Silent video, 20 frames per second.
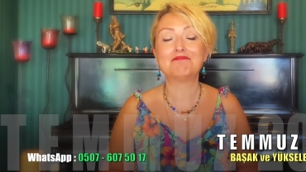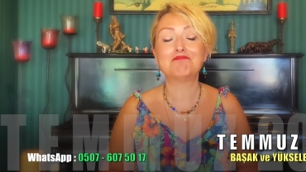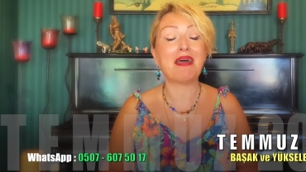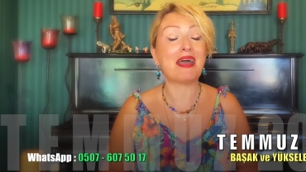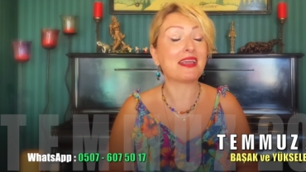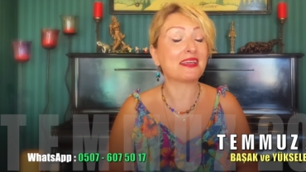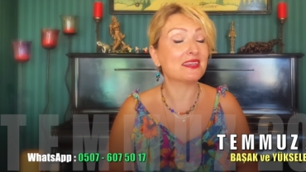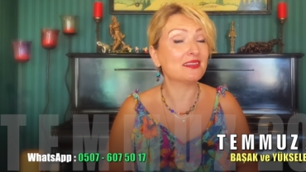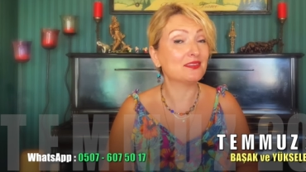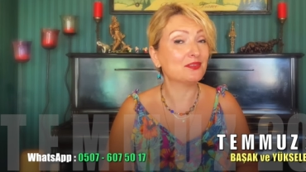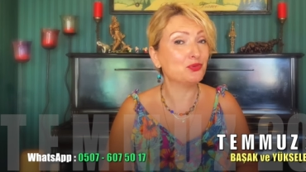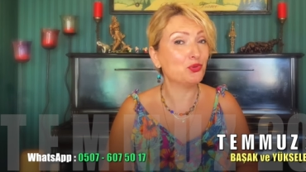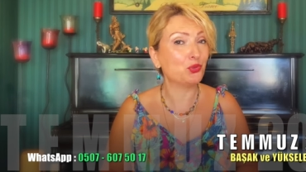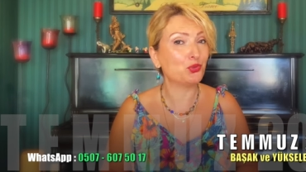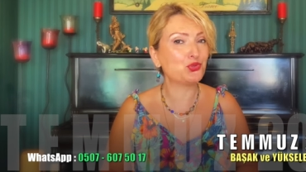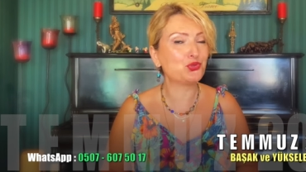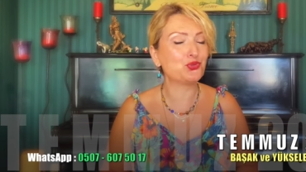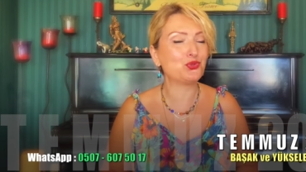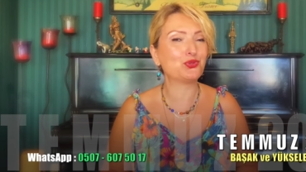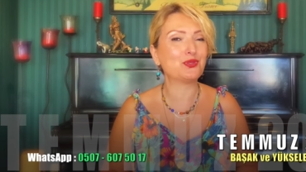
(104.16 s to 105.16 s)
Belki
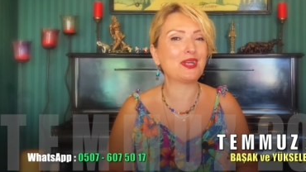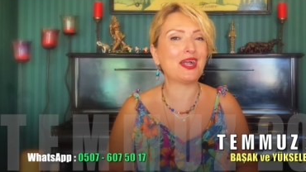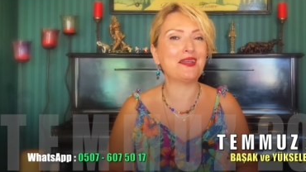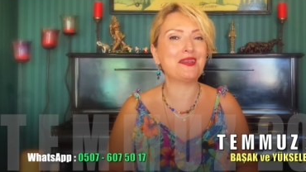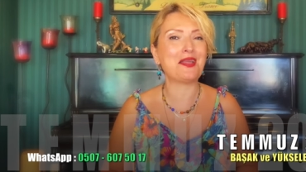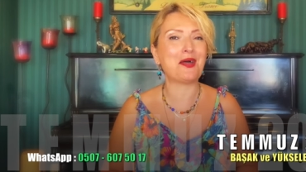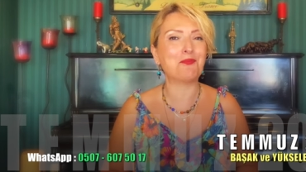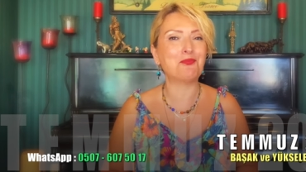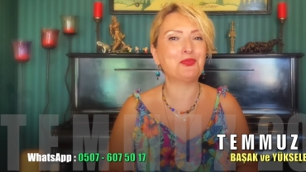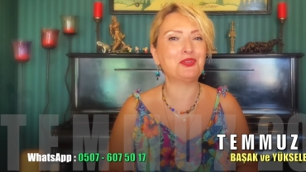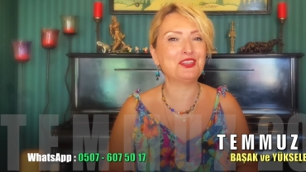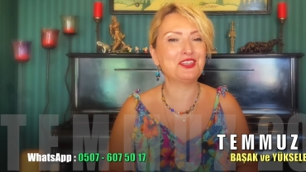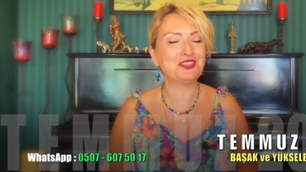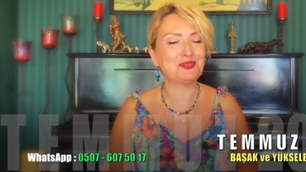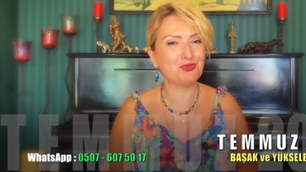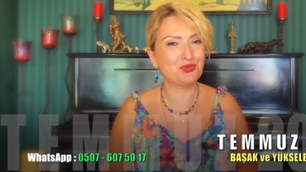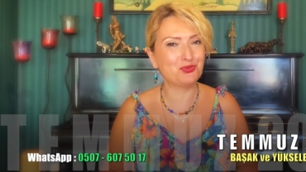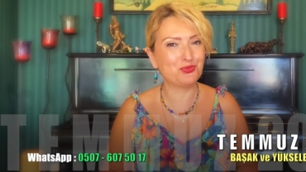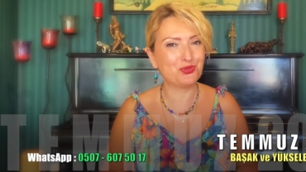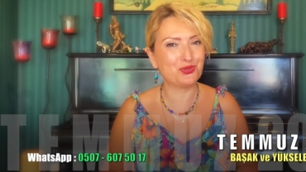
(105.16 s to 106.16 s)
yolculuklar yapmanız
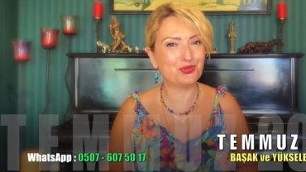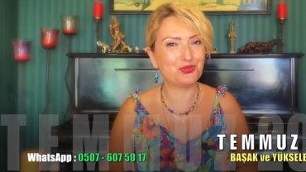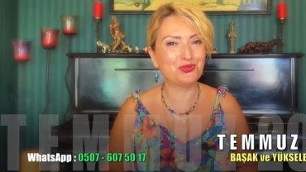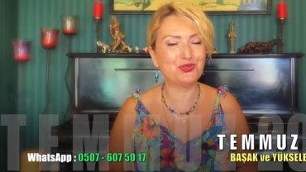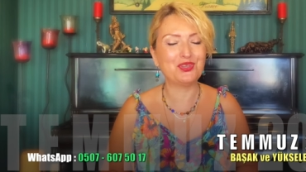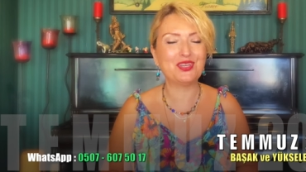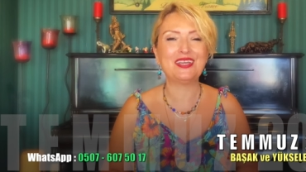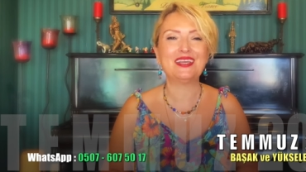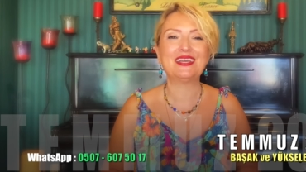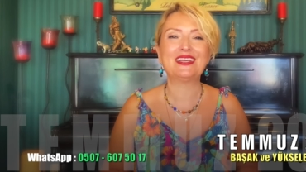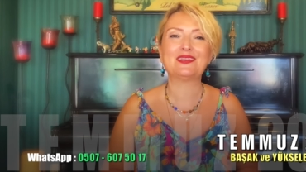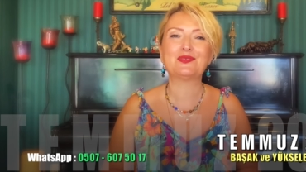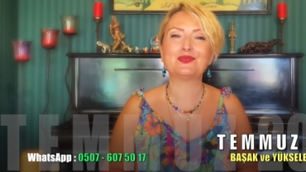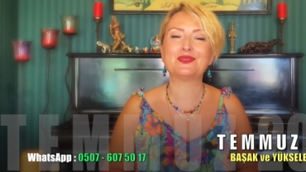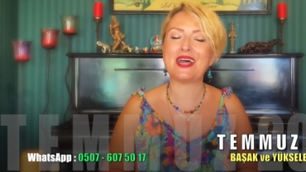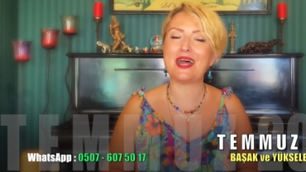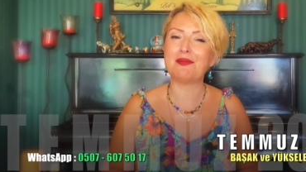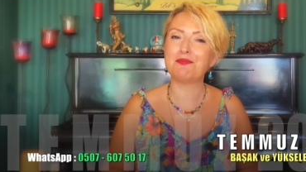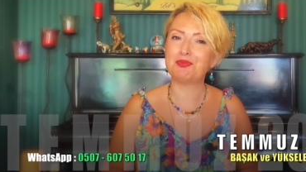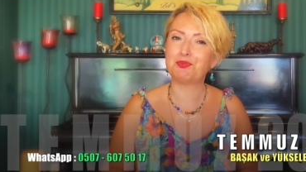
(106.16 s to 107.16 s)
mümkün.
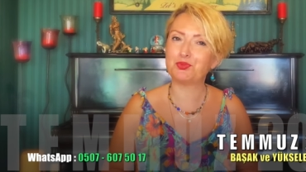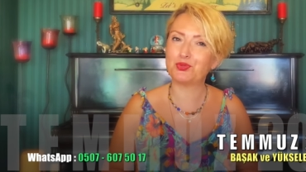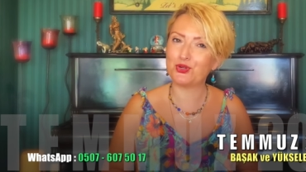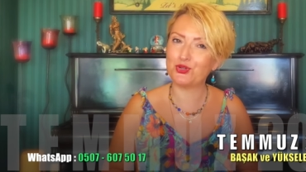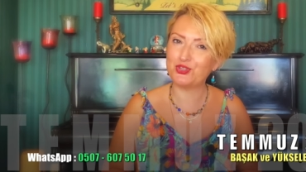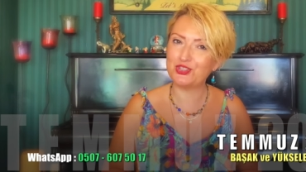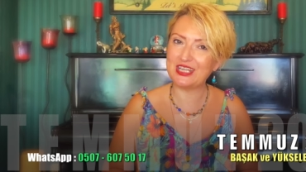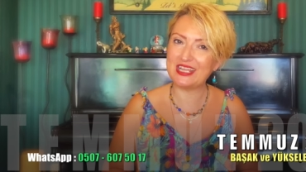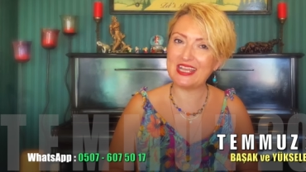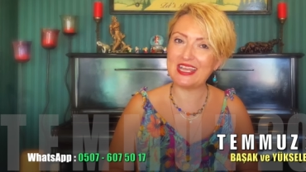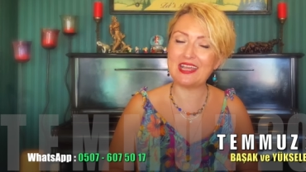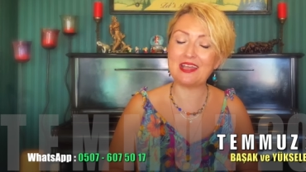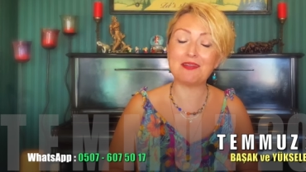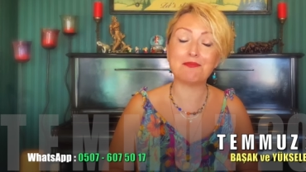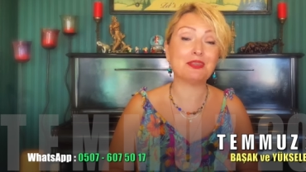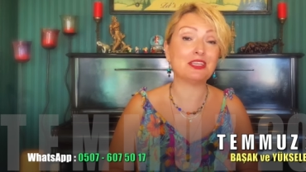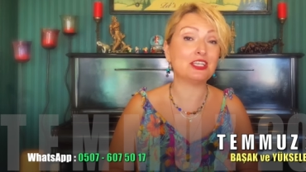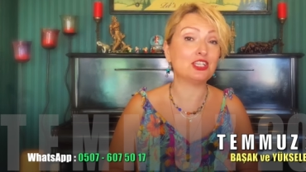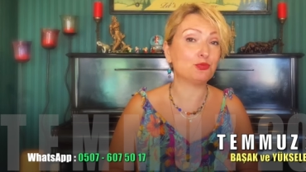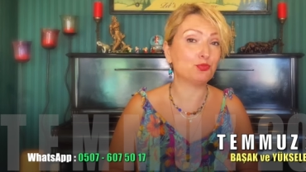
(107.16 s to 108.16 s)
Güzel bir
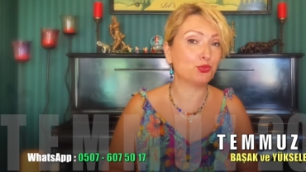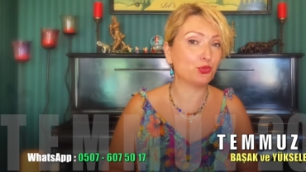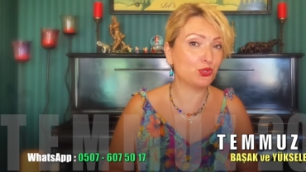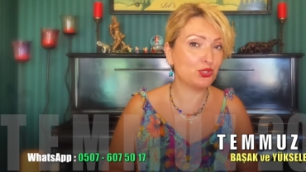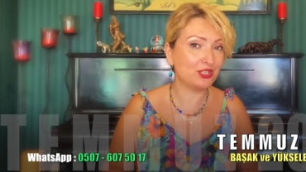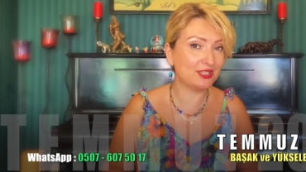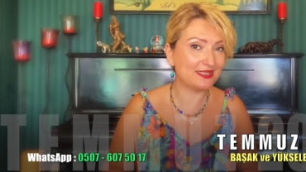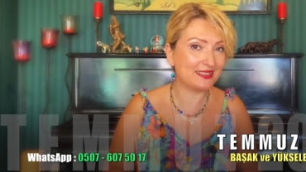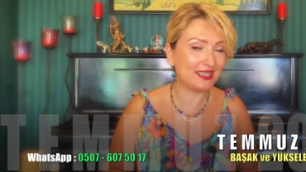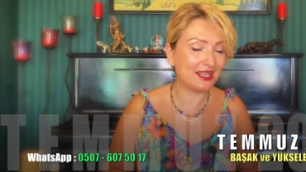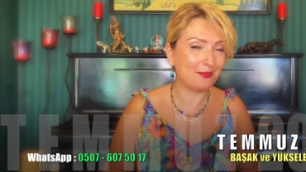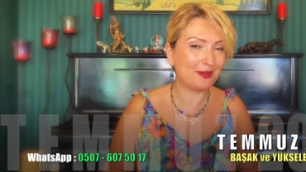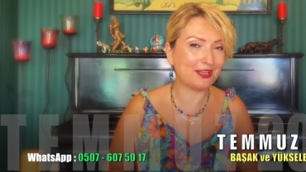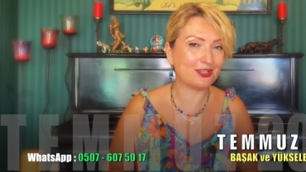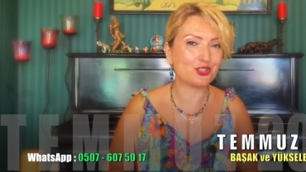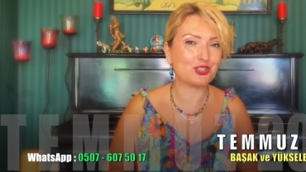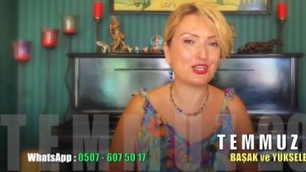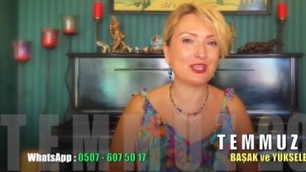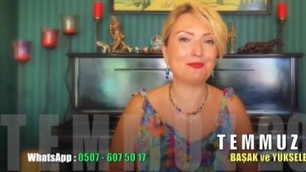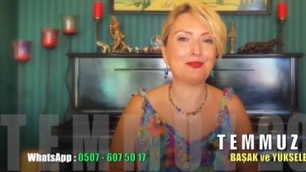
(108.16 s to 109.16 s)
projeye, bir iş projesine
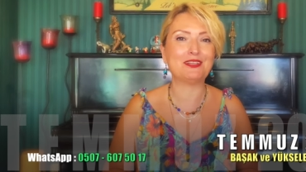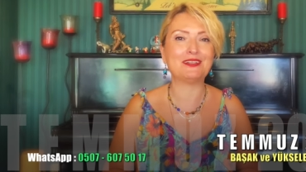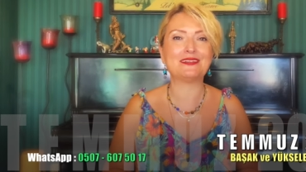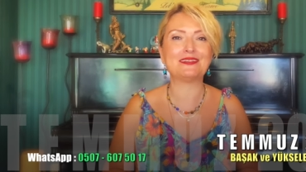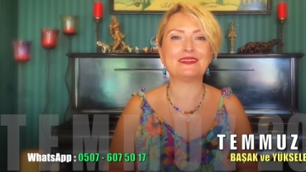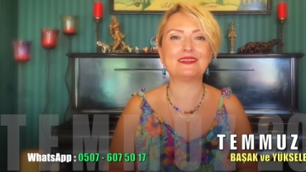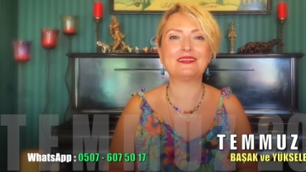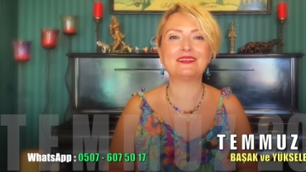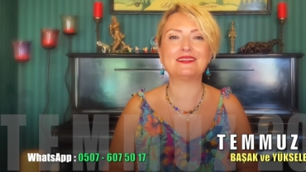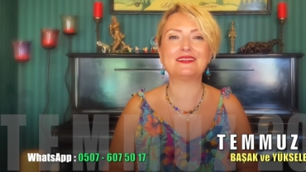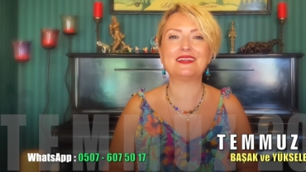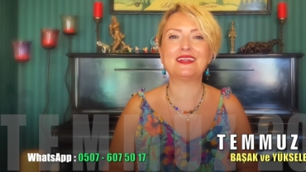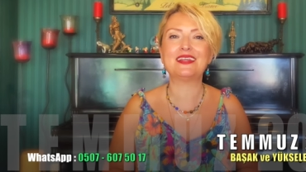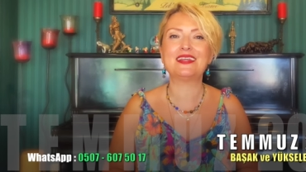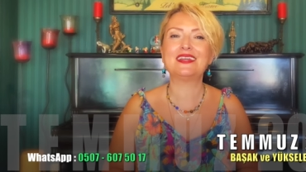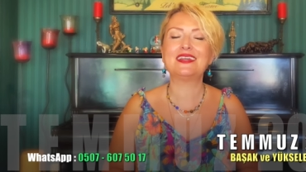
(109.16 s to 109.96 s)
başlayabilirsiniz.